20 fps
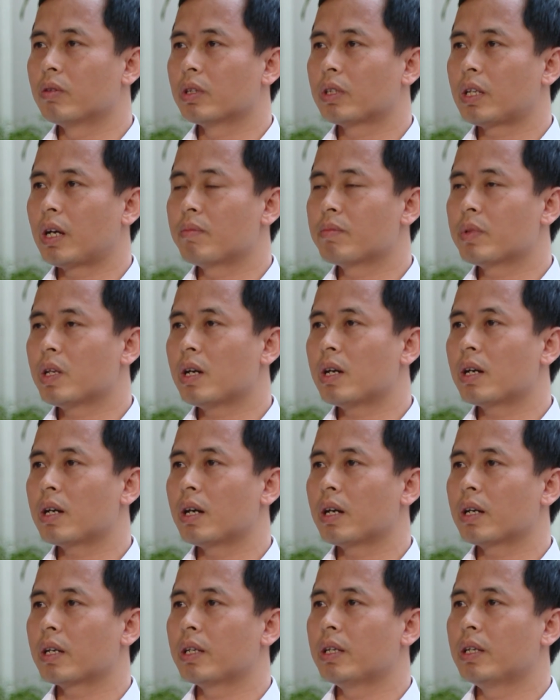rồi tham gia
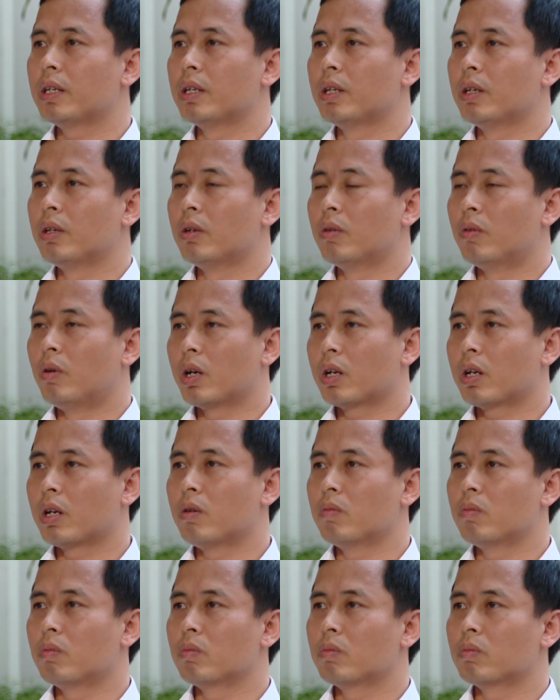các cái hoạt
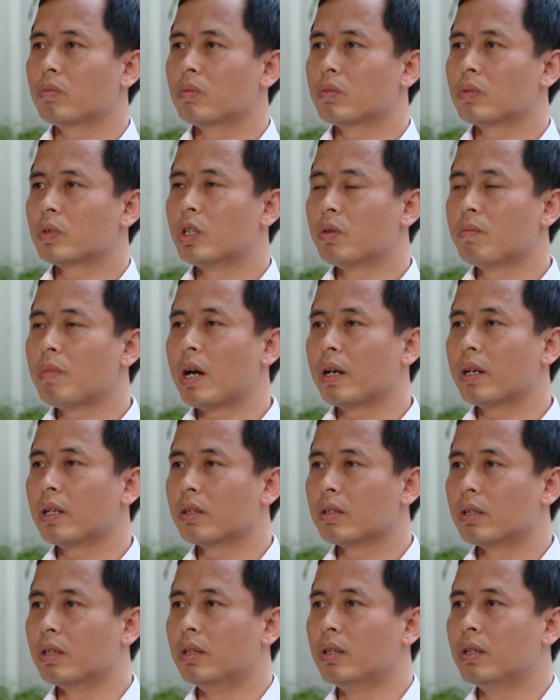động thương mại điện
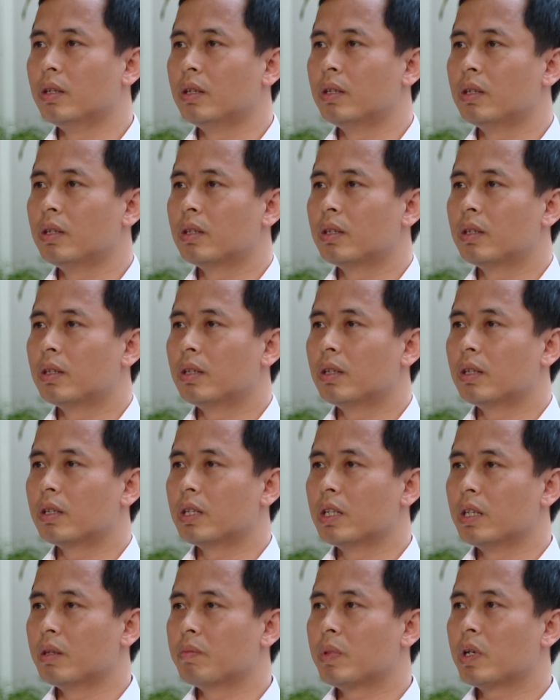tử à,
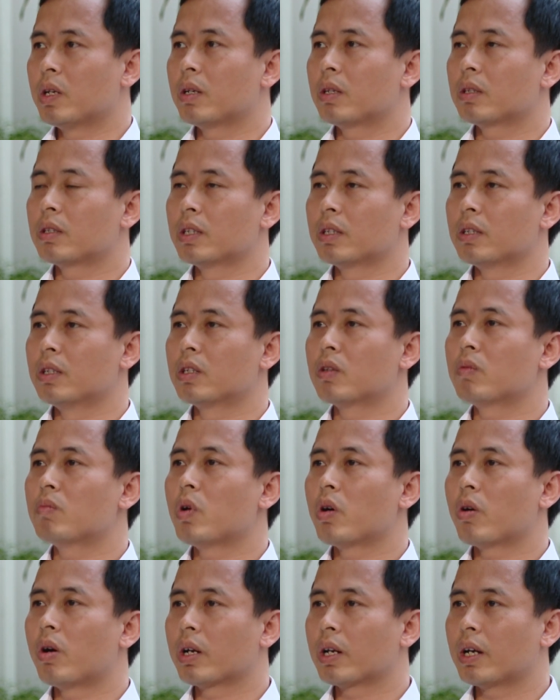để mà thích ứng trong
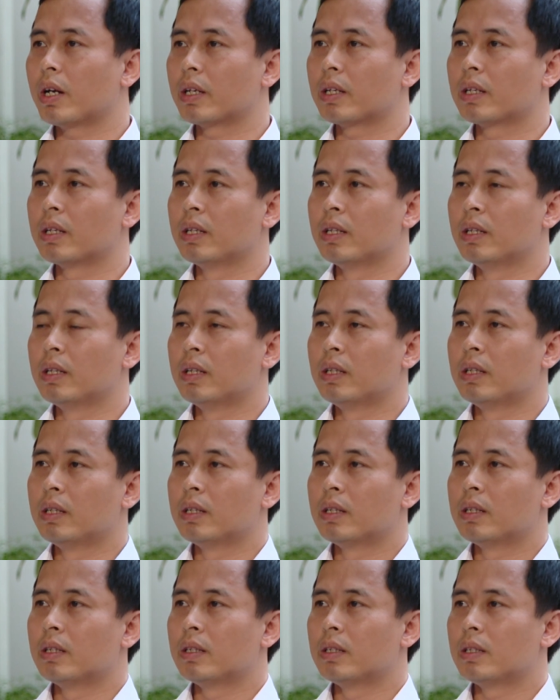mọi hoàn cảnh.
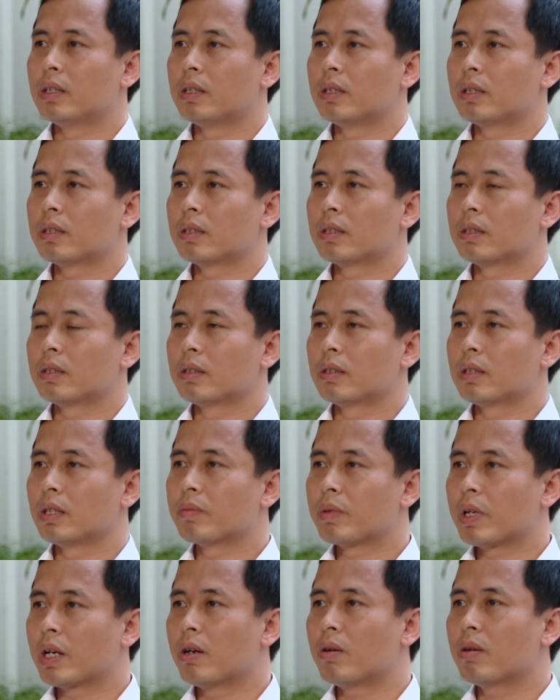À, tiếp
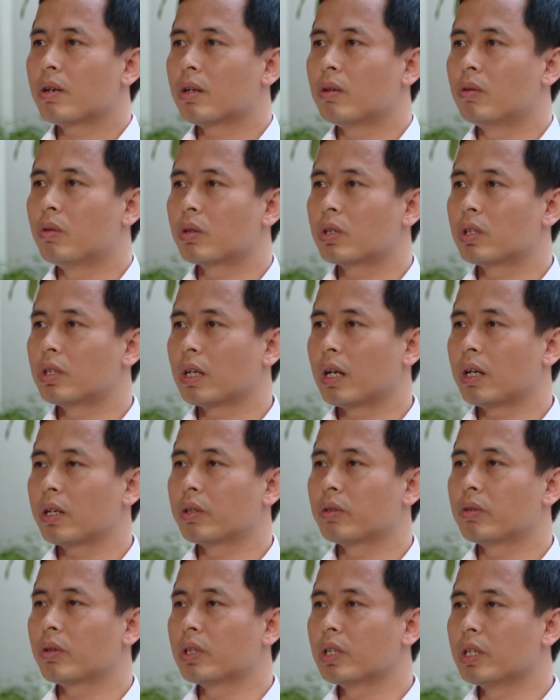theo là hỗ trợ các
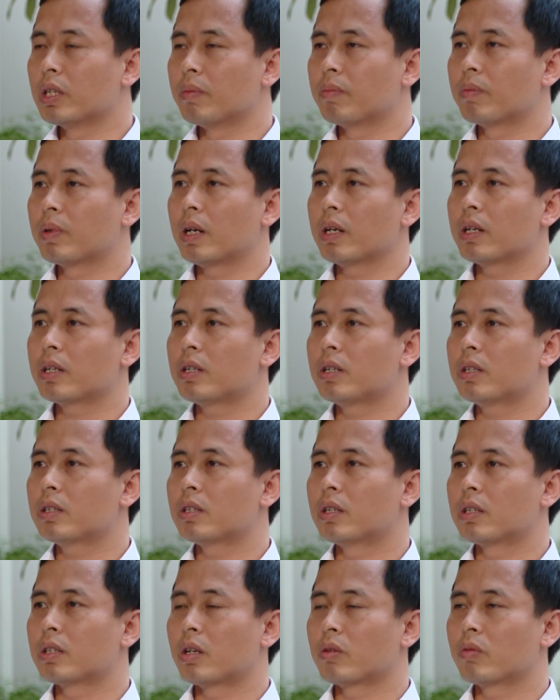cái doanh nghiệp các cái cơ
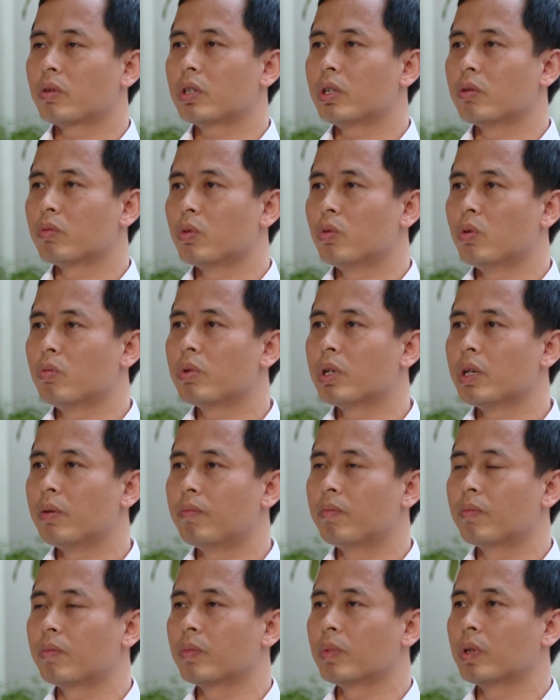sở sản xuất tiêu thụ công nghiệp
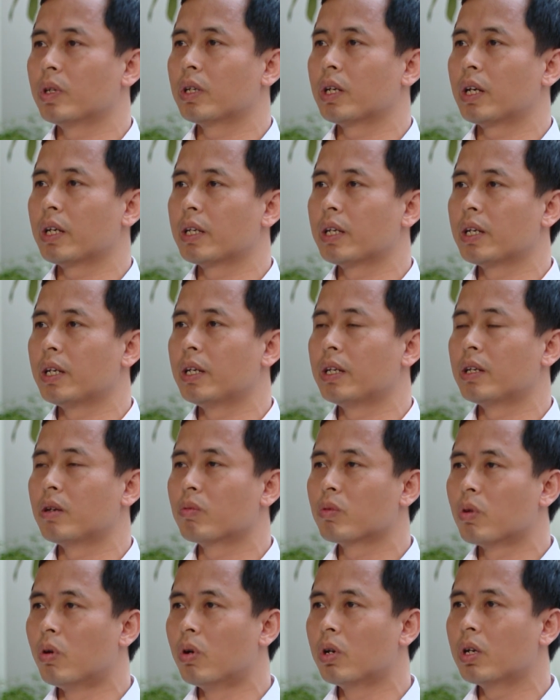à, ngành nghề
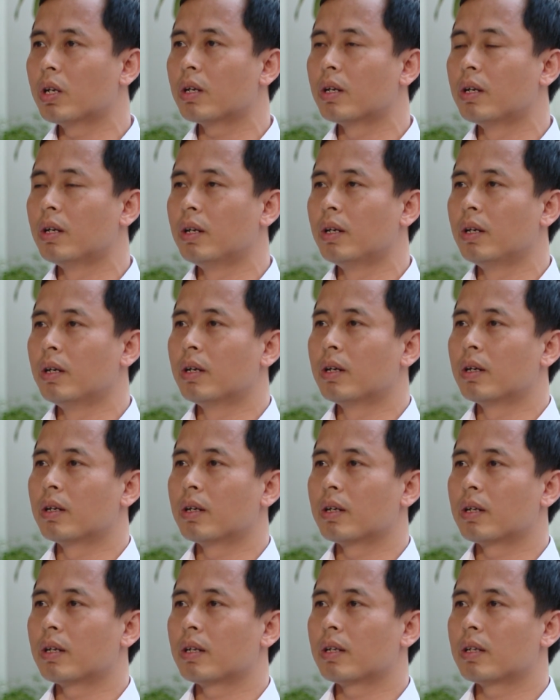nông thôn đó,
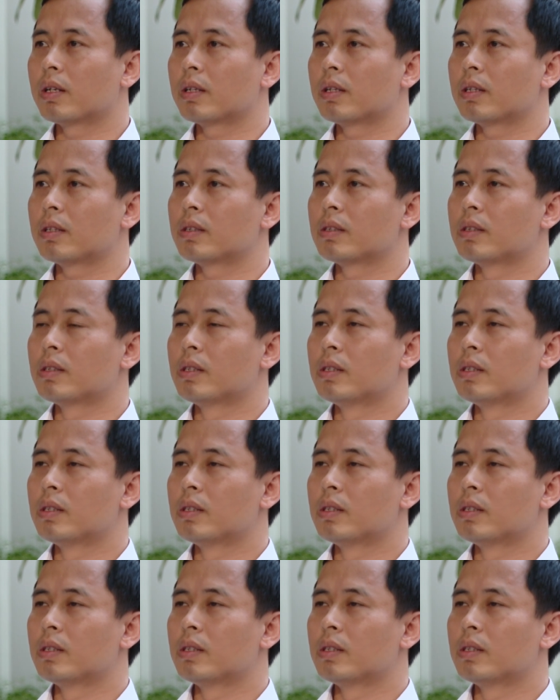à, là